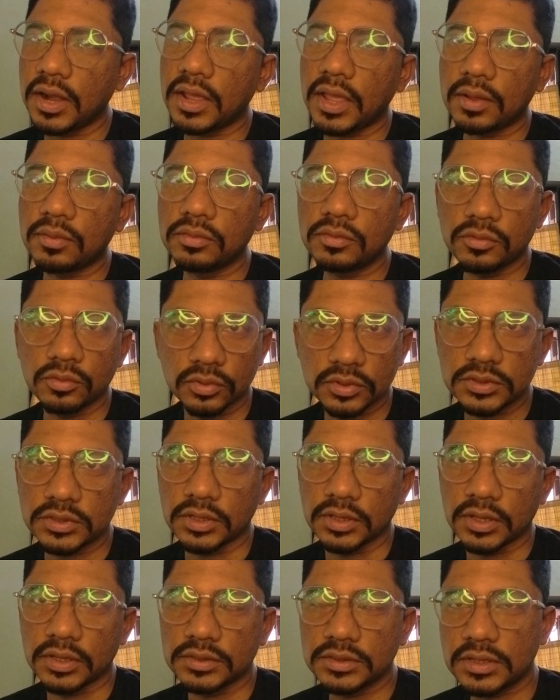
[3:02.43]
আর এখন করছে
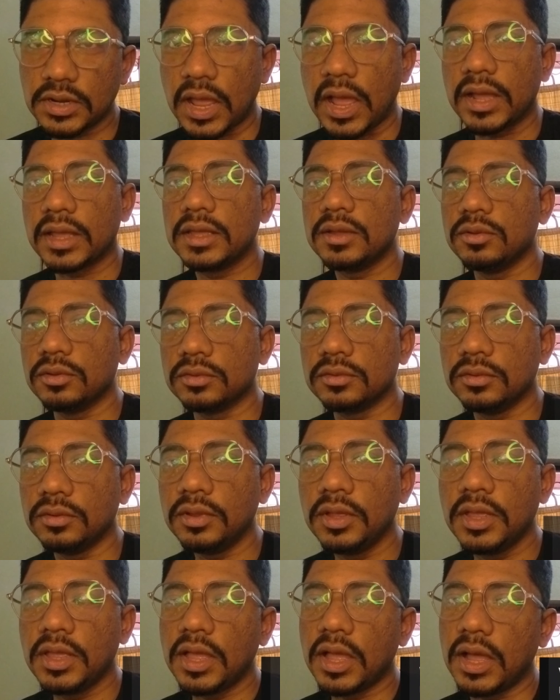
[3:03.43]
না যেটা আগে হতো
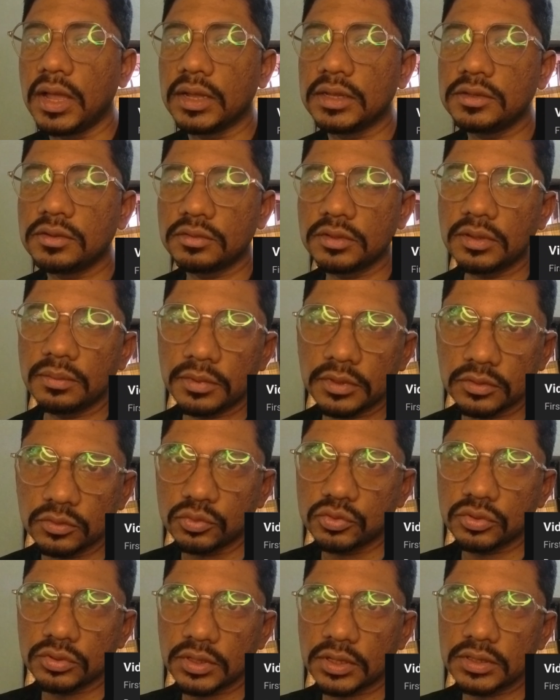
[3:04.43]
আগে যখন আমার
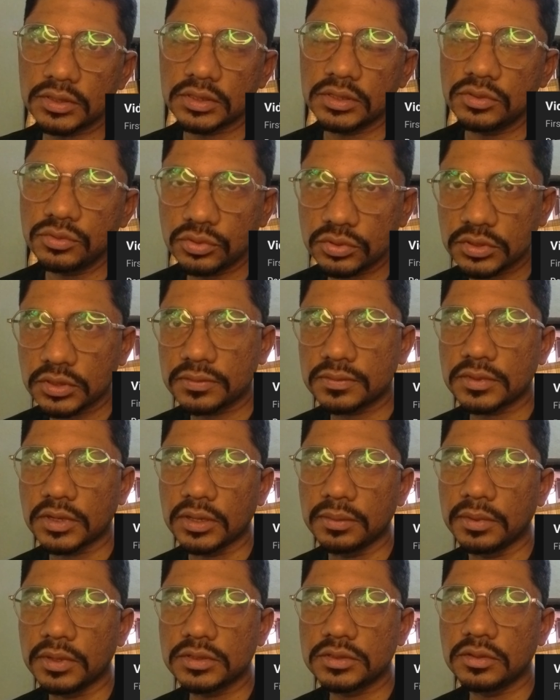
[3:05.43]
দুশো থেকে তিনশো
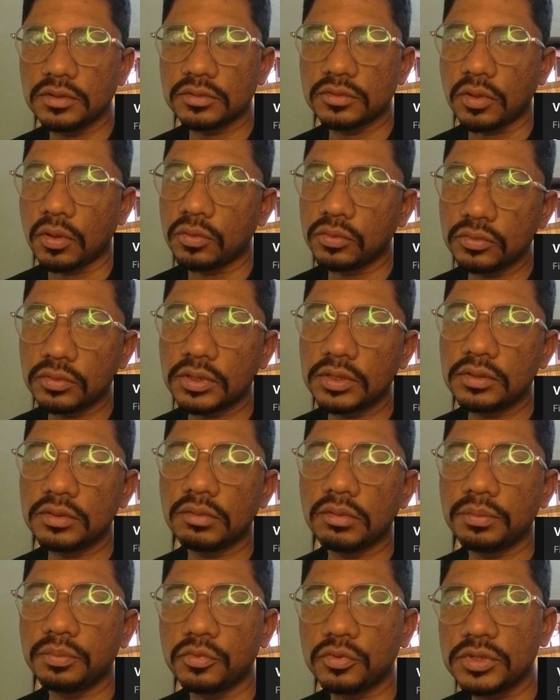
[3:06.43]
সাবস্ক্রাইবার ছিল তখনও কিন্তু
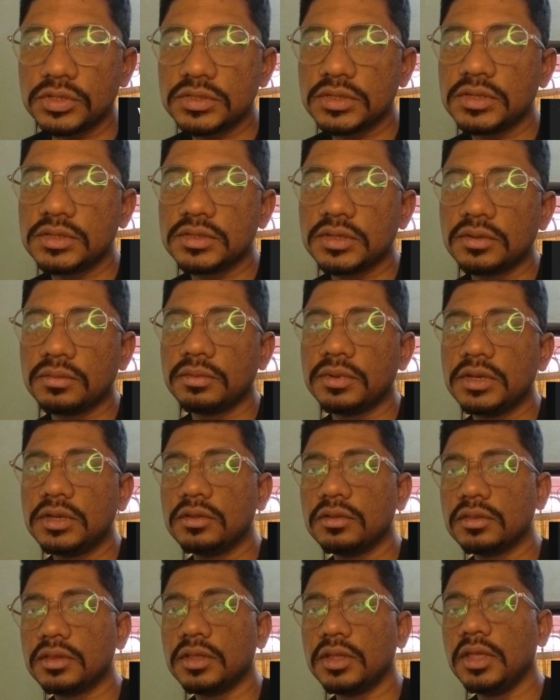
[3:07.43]
আমার পরি সিরিজের
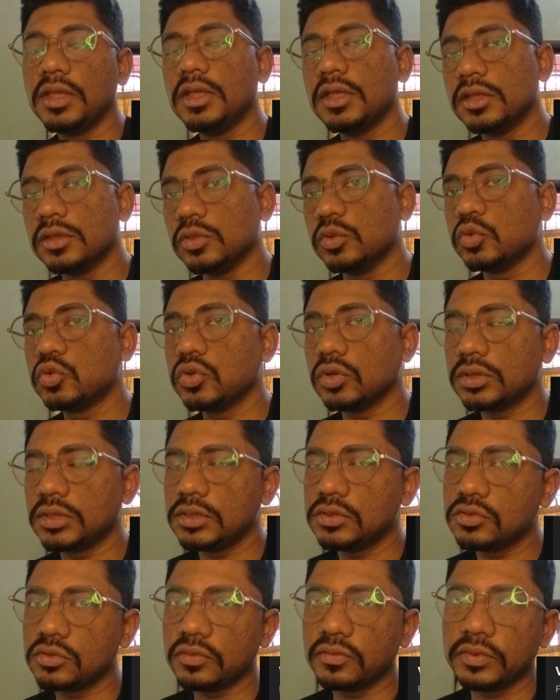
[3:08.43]
ভিডিওতে দুশো
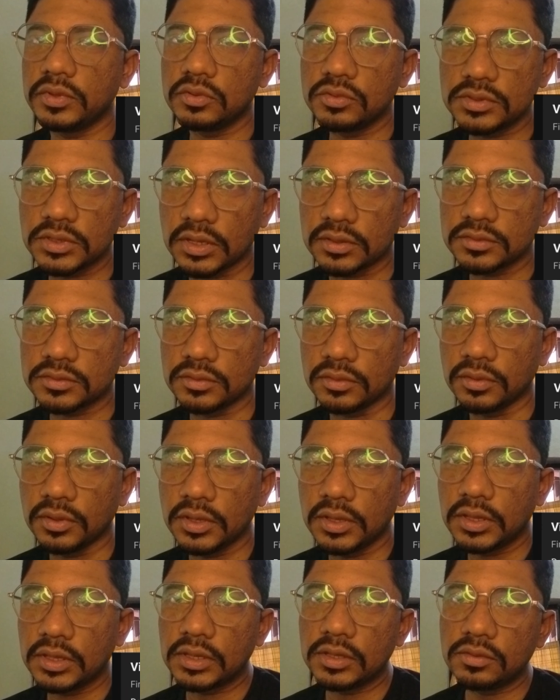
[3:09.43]
তিনশো ভিউজ আসতো
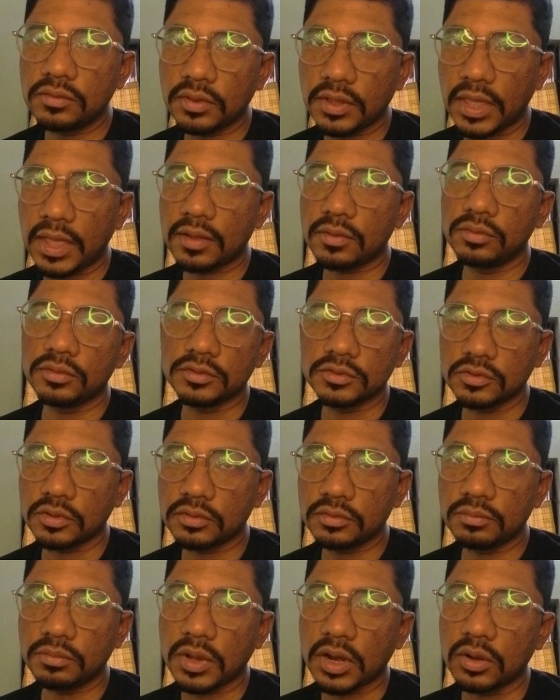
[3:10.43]
কিন্তু এখন
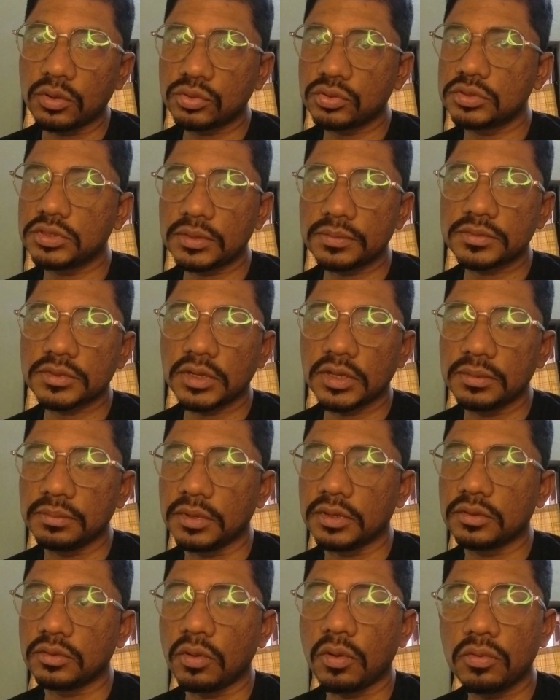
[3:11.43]
যখন বারোশো
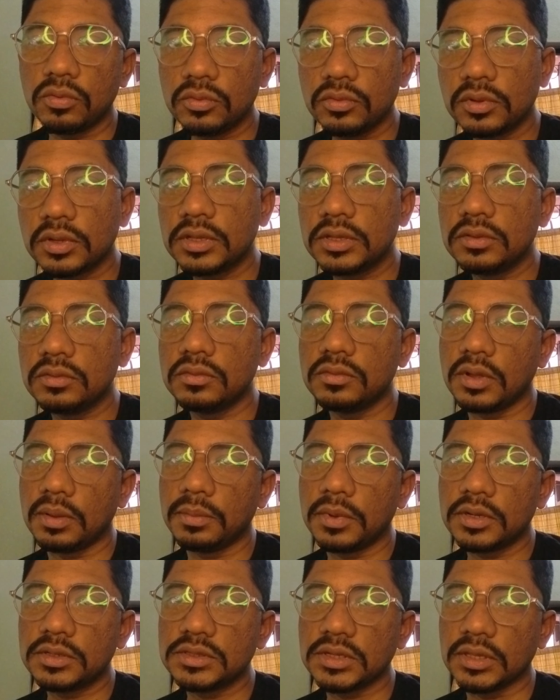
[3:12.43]
সাবস্ক্রাইবার তখনও কিন্তু
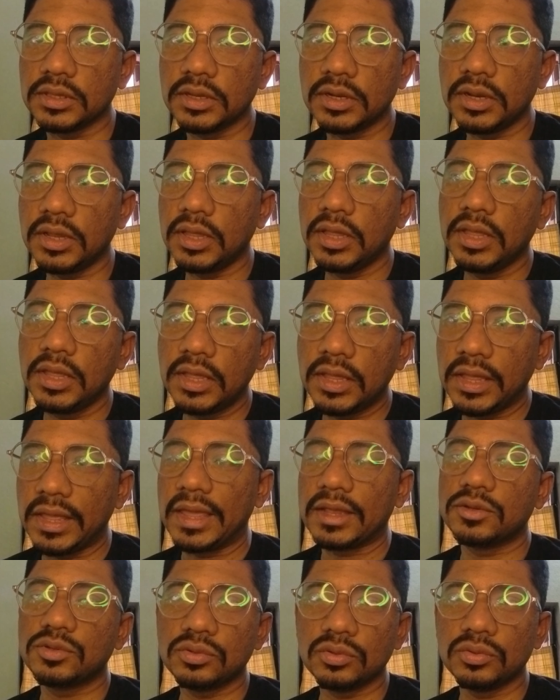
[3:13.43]
আমার চ্যানেলে
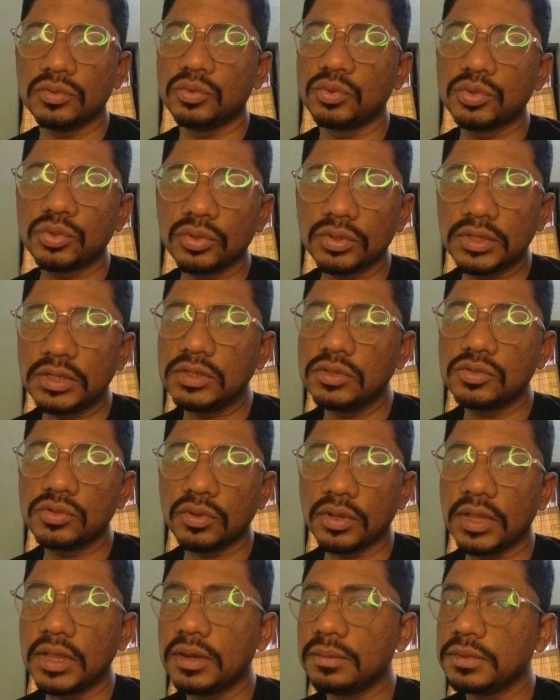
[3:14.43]
একশো দুশো
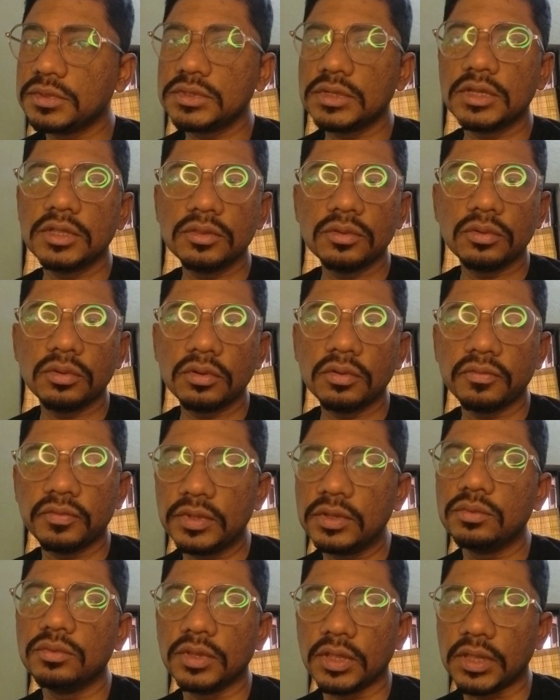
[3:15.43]
তিনশো এর বেশি কিন্তু কোনো
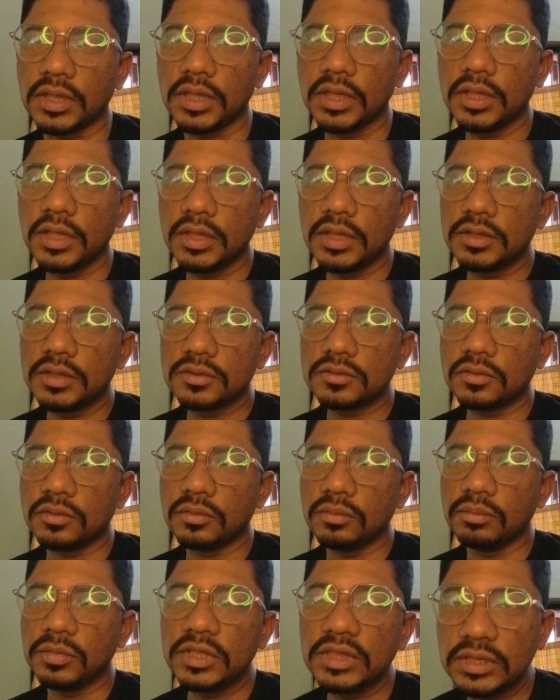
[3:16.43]
ভিউ নেই সো
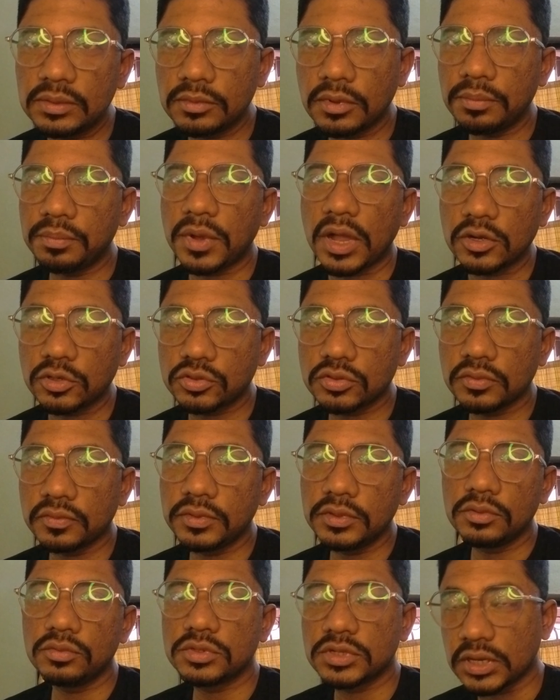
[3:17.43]
মিনিমাম পাঁচশো
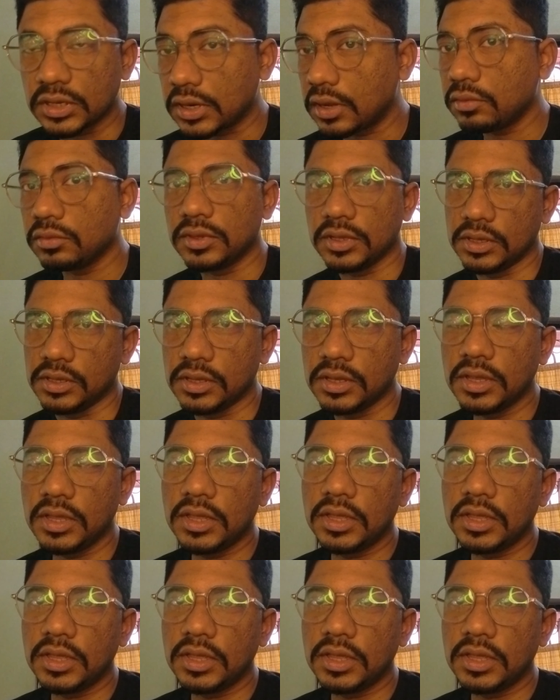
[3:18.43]
ভিউ সেটাও নেই